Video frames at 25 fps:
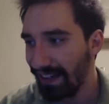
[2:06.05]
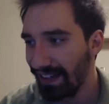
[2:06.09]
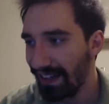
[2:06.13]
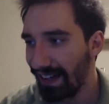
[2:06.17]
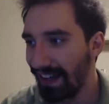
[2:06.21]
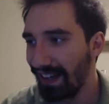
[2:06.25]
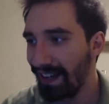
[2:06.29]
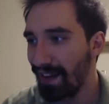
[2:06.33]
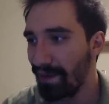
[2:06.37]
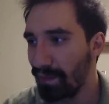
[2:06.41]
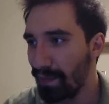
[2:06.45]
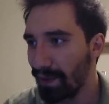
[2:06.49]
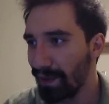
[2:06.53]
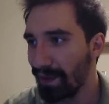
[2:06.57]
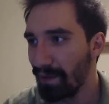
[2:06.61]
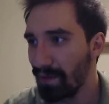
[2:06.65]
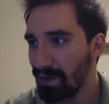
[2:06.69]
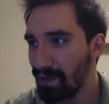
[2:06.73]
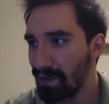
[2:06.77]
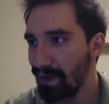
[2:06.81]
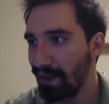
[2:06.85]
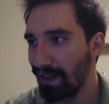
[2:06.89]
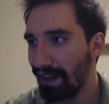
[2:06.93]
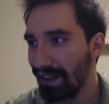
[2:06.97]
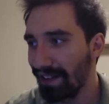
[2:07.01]
ale potem
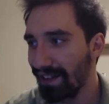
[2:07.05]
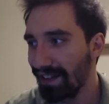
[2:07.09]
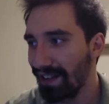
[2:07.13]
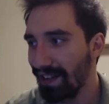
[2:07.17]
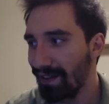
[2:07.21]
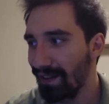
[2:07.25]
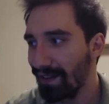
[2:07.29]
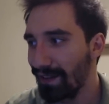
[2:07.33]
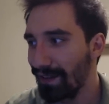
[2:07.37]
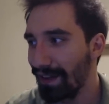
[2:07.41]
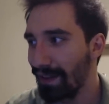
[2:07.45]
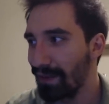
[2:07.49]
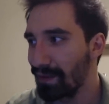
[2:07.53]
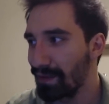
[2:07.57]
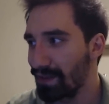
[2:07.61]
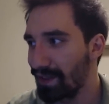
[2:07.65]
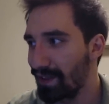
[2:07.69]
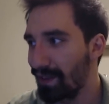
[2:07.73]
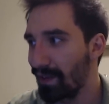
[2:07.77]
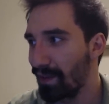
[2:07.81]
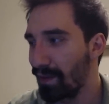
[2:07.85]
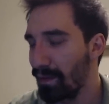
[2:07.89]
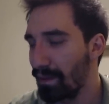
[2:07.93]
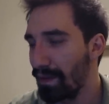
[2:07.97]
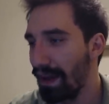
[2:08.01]
się okazało, ja już
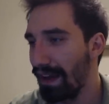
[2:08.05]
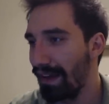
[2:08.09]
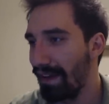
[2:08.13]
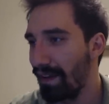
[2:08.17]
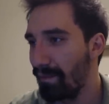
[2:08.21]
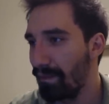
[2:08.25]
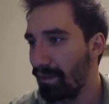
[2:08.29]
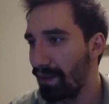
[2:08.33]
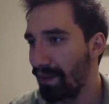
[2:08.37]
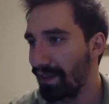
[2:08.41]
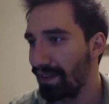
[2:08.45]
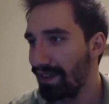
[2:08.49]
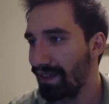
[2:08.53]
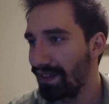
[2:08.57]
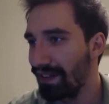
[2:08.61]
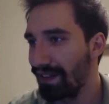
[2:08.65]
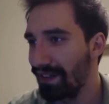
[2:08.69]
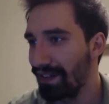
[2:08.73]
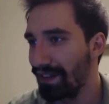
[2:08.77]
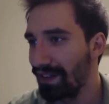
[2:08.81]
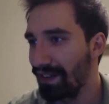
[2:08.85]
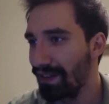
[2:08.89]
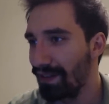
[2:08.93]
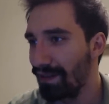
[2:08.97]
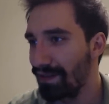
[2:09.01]
zrozumiałem po co.
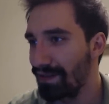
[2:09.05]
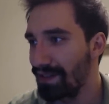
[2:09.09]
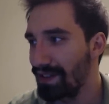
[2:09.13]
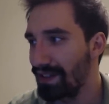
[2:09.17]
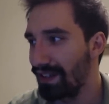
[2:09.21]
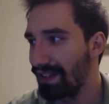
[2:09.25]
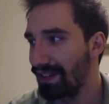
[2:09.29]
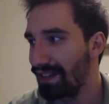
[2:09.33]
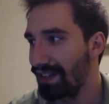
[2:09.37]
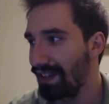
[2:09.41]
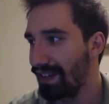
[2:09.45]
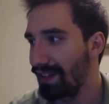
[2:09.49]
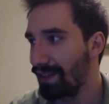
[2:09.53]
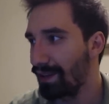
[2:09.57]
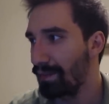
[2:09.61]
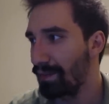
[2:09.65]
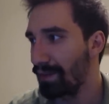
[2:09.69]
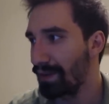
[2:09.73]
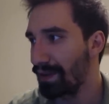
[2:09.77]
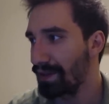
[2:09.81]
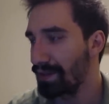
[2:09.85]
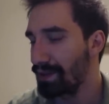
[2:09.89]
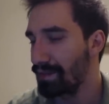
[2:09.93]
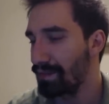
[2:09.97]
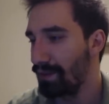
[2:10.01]
Oni go wzięli tylko po
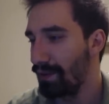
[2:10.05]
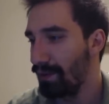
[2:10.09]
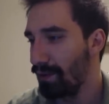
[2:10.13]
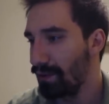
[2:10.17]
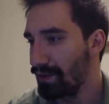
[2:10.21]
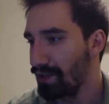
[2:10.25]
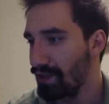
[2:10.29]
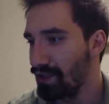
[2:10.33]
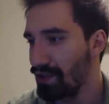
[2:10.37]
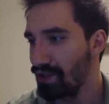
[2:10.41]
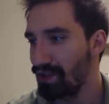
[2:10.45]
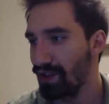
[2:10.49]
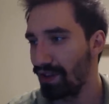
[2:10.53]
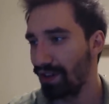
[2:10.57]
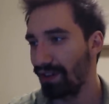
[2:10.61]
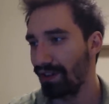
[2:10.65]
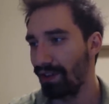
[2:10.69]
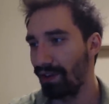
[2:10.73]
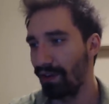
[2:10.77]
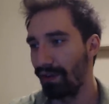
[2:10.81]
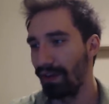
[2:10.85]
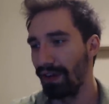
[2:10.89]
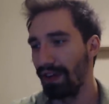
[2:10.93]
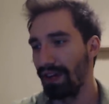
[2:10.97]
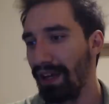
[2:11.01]
to, żeby ludzi
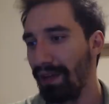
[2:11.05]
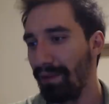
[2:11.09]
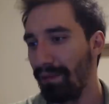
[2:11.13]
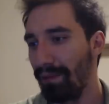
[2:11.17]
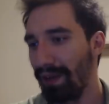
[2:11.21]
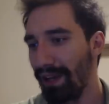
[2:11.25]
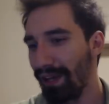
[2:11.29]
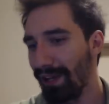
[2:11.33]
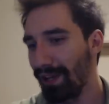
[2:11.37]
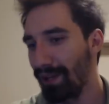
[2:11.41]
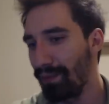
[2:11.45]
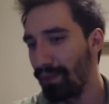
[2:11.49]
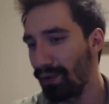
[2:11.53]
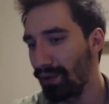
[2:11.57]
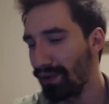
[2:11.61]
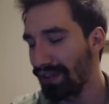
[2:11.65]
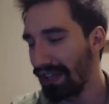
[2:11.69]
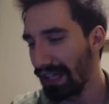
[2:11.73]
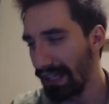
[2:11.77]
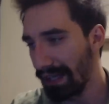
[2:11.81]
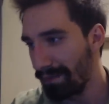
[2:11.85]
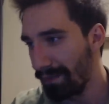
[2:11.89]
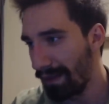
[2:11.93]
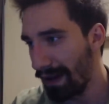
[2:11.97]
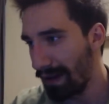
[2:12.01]
ściągnął, bo jego było
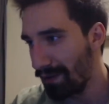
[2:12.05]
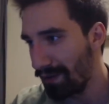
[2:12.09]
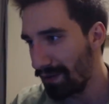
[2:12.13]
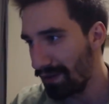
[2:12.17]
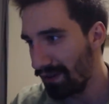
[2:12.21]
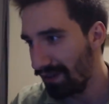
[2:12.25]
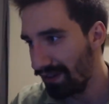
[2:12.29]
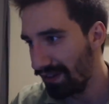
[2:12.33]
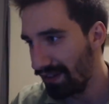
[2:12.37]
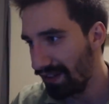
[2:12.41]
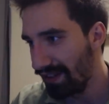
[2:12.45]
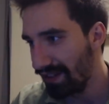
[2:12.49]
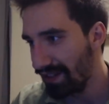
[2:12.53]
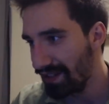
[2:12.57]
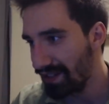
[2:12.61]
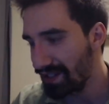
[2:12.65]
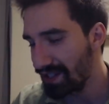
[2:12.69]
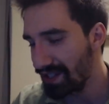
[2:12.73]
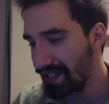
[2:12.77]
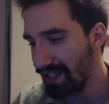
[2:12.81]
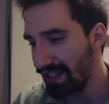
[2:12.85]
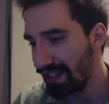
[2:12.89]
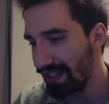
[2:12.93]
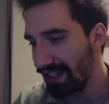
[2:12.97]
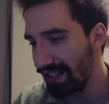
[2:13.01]
tak mało,
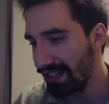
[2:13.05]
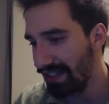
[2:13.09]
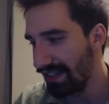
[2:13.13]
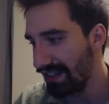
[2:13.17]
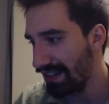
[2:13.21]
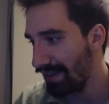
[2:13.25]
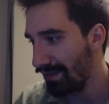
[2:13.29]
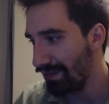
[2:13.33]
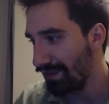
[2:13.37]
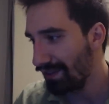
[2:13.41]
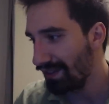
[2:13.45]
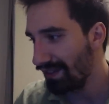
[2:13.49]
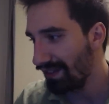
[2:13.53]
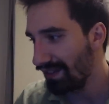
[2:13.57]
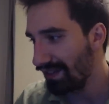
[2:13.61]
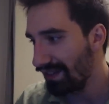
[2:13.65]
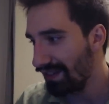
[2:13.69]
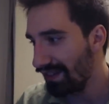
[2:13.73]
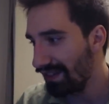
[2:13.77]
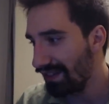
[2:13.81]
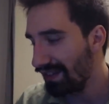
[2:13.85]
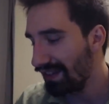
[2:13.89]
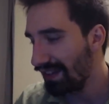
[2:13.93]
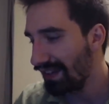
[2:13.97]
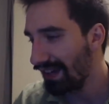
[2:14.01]
że nawet
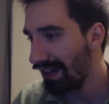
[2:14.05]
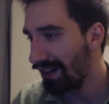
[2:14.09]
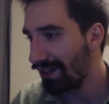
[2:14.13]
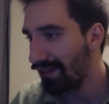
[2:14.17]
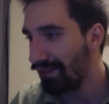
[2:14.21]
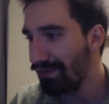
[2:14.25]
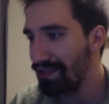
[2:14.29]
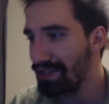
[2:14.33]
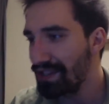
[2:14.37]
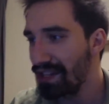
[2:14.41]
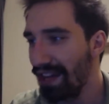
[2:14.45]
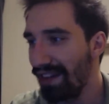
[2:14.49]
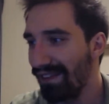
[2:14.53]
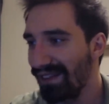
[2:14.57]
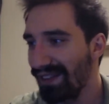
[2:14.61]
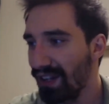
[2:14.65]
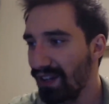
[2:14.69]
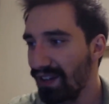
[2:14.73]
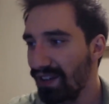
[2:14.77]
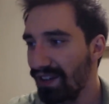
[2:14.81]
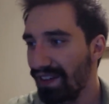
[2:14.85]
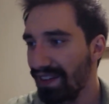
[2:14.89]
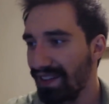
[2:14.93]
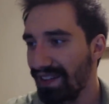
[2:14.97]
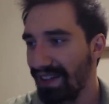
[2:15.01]
ja go widziałem
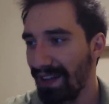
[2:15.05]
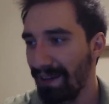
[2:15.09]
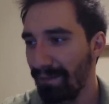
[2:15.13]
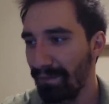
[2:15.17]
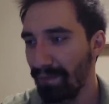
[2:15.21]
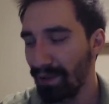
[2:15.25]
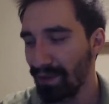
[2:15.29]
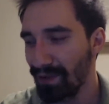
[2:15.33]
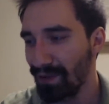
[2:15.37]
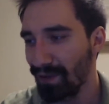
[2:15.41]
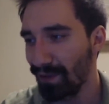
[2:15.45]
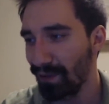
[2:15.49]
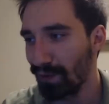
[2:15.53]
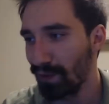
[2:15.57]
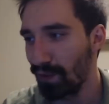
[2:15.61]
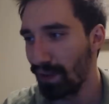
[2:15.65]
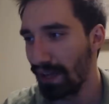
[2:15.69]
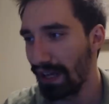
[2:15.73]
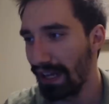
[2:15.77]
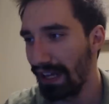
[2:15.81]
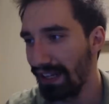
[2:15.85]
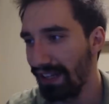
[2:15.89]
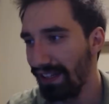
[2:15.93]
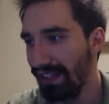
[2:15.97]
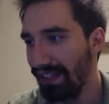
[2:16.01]
tylko na samym początku
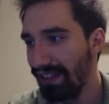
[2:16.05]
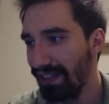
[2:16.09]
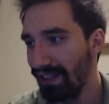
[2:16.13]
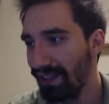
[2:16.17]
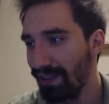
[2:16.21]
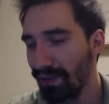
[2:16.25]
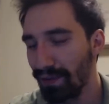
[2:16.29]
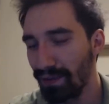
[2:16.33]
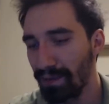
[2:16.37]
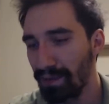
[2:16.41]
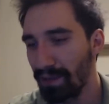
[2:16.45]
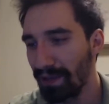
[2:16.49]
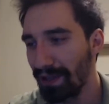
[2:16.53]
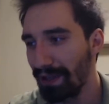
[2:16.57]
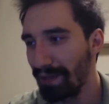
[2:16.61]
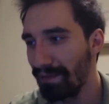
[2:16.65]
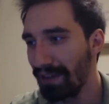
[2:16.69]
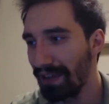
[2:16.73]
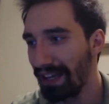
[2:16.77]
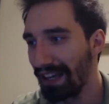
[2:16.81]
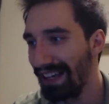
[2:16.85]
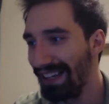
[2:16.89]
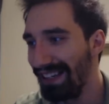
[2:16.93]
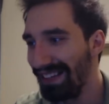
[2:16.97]
gali i już pode mnie.